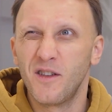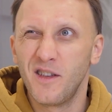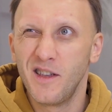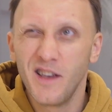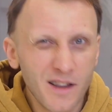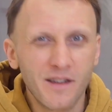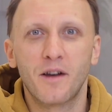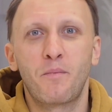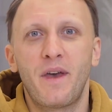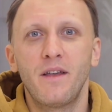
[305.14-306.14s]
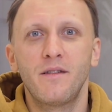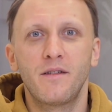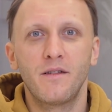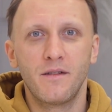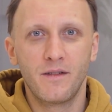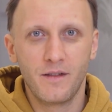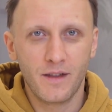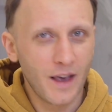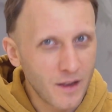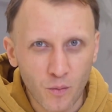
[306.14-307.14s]
не терпеть,
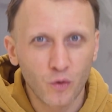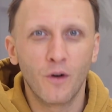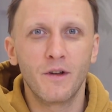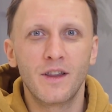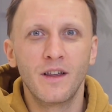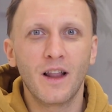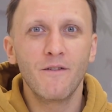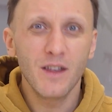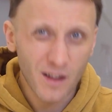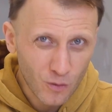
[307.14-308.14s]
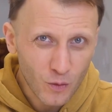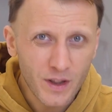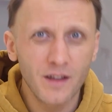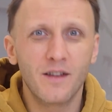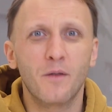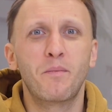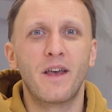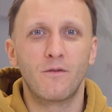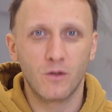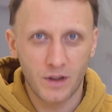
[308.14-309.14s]
я не буду говорить ненавидеть, но не
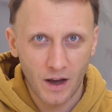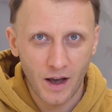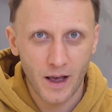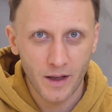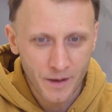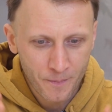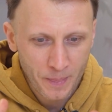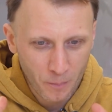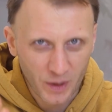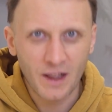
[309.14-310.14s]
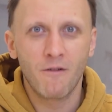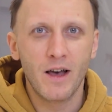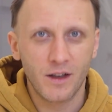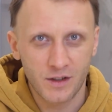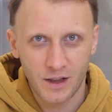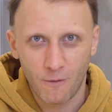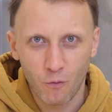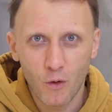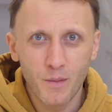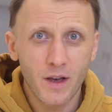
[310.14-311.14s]
терпеть вот такая бытовая
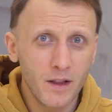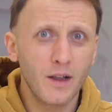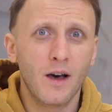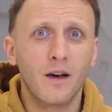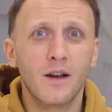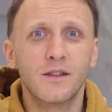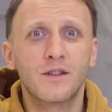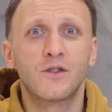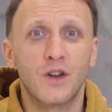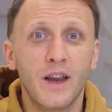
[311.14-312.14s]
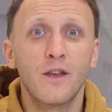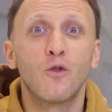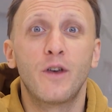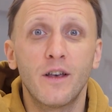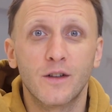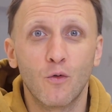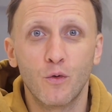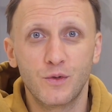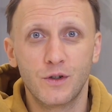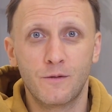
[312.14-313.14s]
ксенофобия, это как раз, к сожалению,
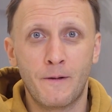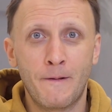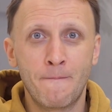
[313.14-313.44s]
гей-сообщество.